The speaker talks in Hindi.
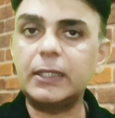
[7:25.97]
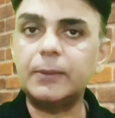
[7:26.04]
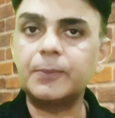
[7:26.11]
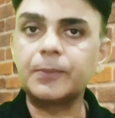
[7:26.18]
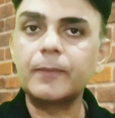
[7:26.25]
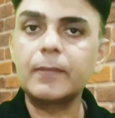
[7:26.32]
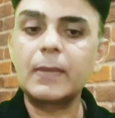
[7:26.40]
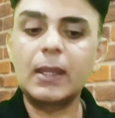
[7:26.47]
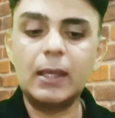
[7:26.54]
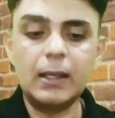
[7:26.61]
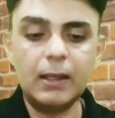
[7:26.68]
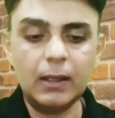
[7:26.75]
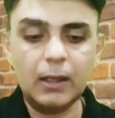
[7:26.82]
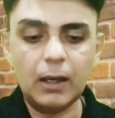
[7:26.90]
हैं
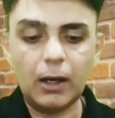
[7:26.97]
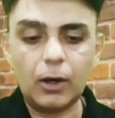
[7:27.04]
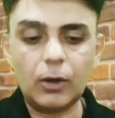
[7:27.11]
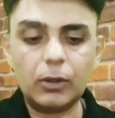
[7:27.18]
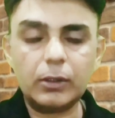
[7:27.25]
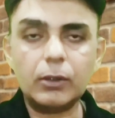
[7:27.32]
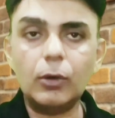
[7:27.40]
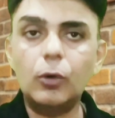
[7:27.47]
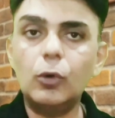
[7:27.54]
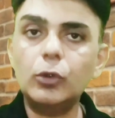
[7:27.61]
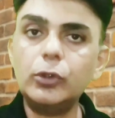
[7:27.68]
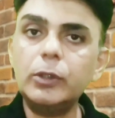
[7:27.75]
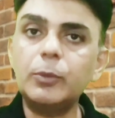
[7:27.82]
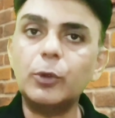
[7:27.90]
और
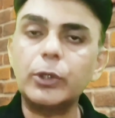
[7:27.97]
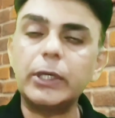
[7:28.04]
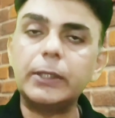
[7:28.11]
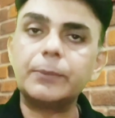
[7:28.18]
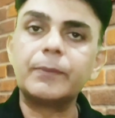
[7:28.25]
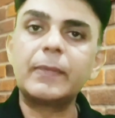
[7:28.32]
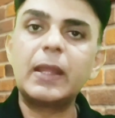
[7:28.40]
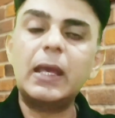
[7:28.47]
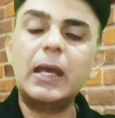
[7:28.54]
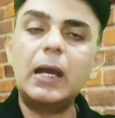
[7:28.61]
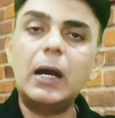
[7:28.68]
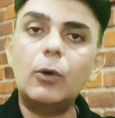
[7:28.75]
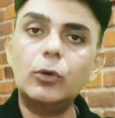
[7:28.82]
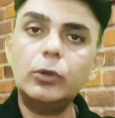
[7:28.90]
होटल बुकिंग
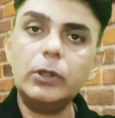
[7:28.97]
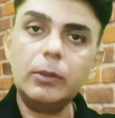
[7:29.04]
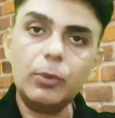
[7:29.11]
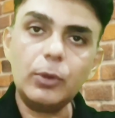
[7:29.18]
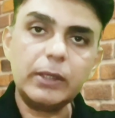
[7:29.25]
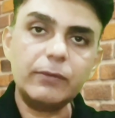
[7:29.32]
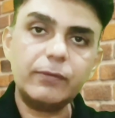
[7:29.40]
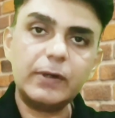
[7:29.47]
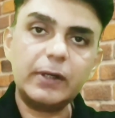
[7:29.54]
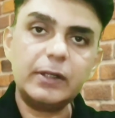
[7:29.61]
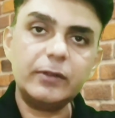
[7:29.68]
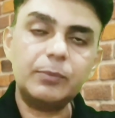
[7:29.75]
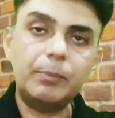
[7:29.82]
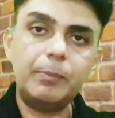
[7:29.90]
होटल बुकिंग
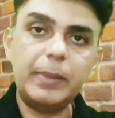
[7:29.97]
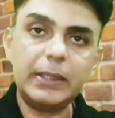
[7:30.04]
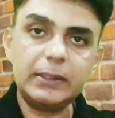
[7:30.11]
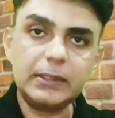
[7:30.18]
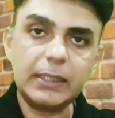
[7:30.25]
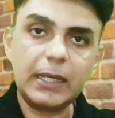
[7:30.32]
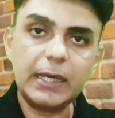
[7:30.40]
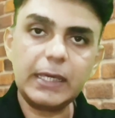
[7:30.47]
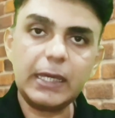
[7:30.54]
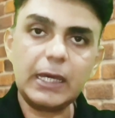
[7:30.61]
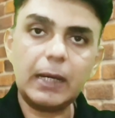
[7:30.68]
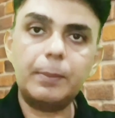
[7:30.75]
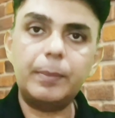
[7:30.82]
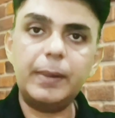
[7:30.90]
फ्रेंड्स बेहतर है कि
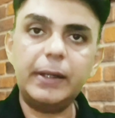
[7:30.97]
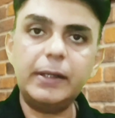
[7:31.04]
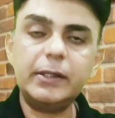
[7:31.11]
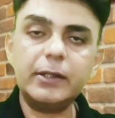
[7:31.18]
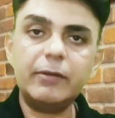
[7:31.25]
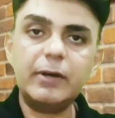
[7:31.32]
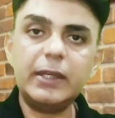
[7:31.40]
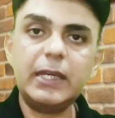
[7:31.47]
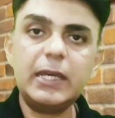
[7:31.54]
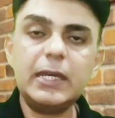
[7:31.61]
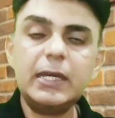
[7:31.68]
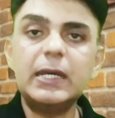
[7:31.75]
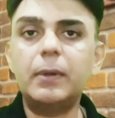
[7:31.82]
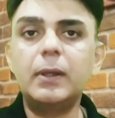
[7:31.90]
आप पेड
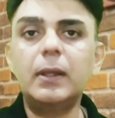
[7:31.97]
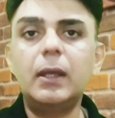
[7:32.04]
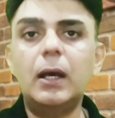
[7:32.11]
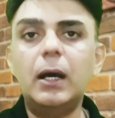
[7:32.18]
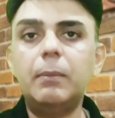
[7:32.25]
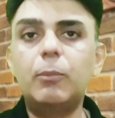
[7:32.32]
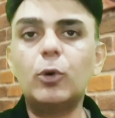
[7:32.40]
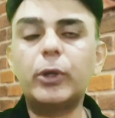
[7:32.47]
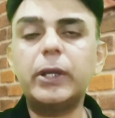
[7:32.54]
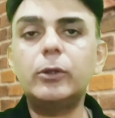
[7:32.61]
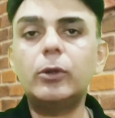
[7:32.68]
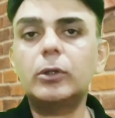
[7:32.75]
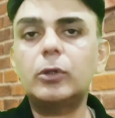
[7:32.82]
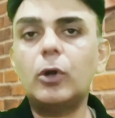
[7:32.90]
करवाइए आप बुकिंग
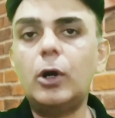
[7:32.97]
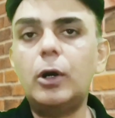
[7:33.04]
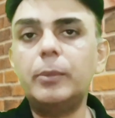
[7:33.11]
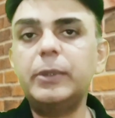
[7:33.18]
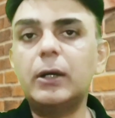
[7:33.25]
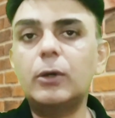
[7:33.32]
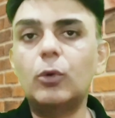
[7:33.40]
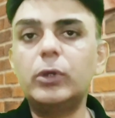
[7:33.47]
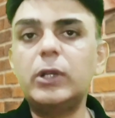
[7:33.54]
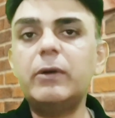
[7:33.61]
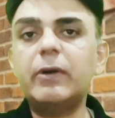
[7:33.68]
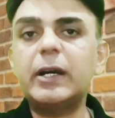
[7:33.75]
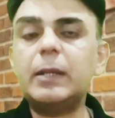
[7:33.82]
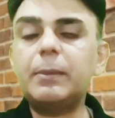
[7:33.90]
डॉट कॉम या गोडा
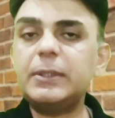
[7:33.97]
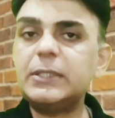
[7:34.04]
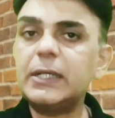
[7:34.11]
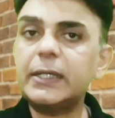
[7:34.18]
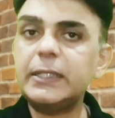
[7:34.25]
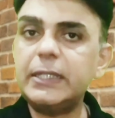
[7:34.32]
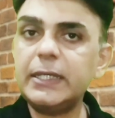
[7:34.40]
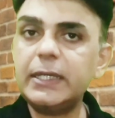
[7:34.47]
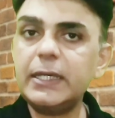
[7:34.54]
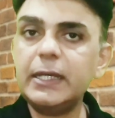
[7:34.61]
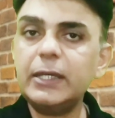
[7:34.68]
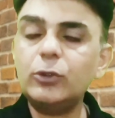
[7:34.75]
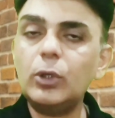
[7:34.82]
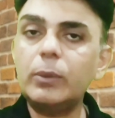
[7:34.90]
वगैरह पे जाके
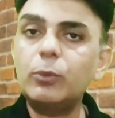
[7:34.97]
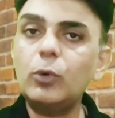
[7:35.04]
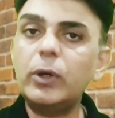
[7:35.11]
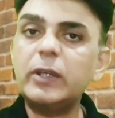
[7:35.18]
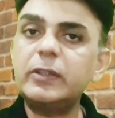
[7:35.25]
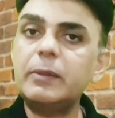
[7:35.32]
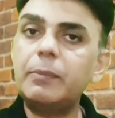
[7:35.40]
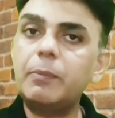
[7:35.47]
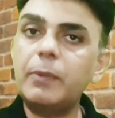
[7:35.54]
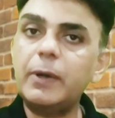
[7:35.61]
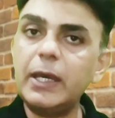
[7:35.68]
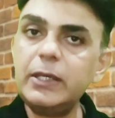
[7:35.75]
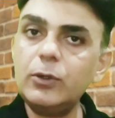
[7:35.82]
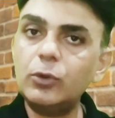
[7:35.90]
देखेंगे तो आपको ऐसे
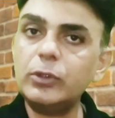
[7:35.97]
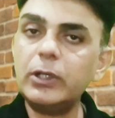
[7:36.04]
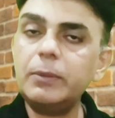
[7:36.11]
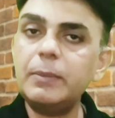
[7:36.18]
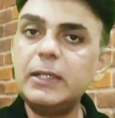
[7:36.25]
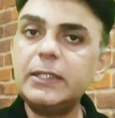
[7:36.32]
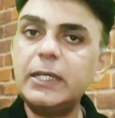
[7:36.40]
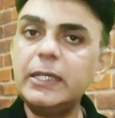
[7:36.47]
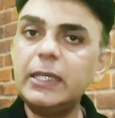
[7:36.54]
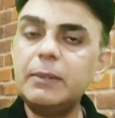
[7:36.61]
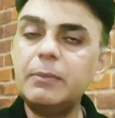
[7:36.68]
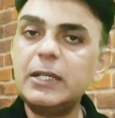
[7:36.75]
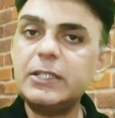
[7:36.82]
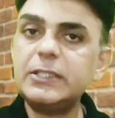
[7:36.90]
कई होटल मिल जाएंगे
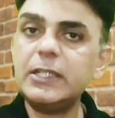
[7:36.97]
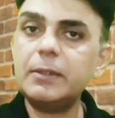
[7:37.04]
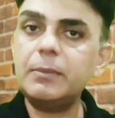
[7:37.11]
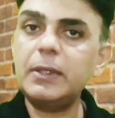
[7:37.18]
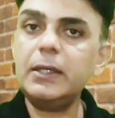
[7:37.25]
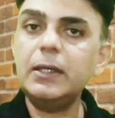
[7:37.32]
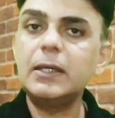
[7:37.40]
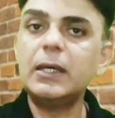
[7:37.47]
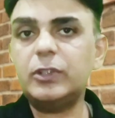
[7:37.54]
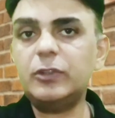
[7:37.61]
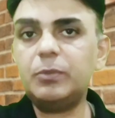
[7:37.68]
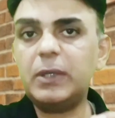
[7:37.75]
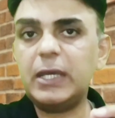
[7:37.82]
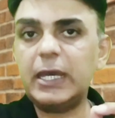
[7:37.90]
मलेशिया में
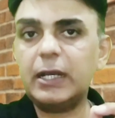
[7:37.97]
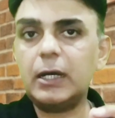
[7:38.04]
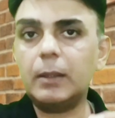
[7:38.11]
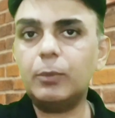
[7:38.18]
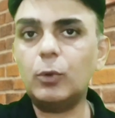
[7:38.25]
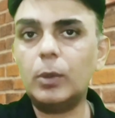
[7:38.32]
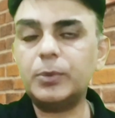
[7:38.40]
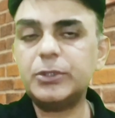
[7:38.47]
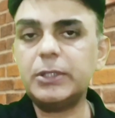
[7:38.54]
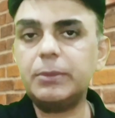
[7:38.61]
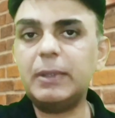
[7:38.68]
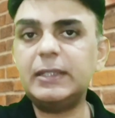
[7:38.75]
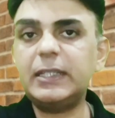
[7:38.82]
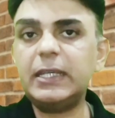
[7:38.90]
जिसमें एक आपको ऑप्शन
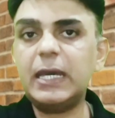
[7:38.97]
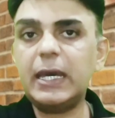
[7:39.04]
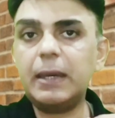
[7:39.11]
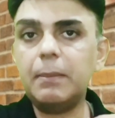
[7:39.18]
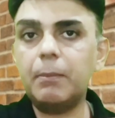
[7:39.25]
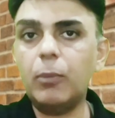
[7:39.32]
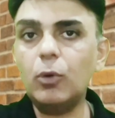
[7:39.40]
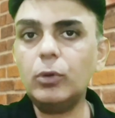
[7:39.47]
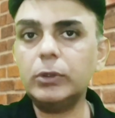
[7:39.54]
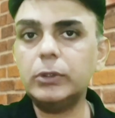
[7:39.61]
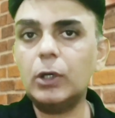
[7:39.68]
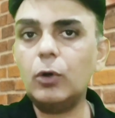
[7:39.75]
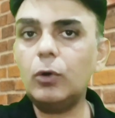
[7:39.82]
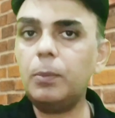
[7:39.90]
मिलती है बुक
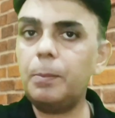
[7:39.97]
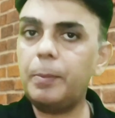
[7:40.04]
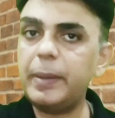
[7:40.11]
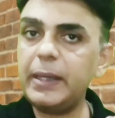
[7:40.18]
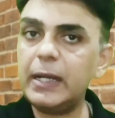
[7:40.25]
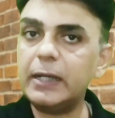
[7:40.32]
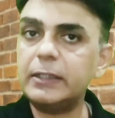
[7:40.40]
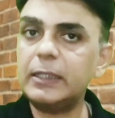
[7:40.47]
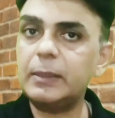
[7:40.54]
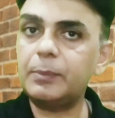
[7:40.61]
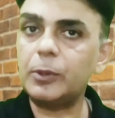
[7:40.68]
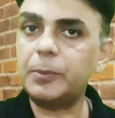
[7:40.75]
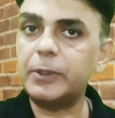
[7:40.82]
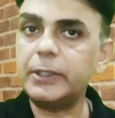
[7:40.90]
नाउ पे एट द
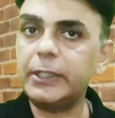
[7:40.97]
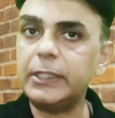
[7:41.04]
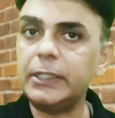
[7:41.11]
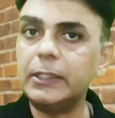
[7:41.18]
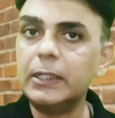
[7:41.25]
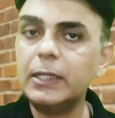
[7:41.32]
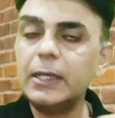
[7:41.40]
प्रॉपर्टी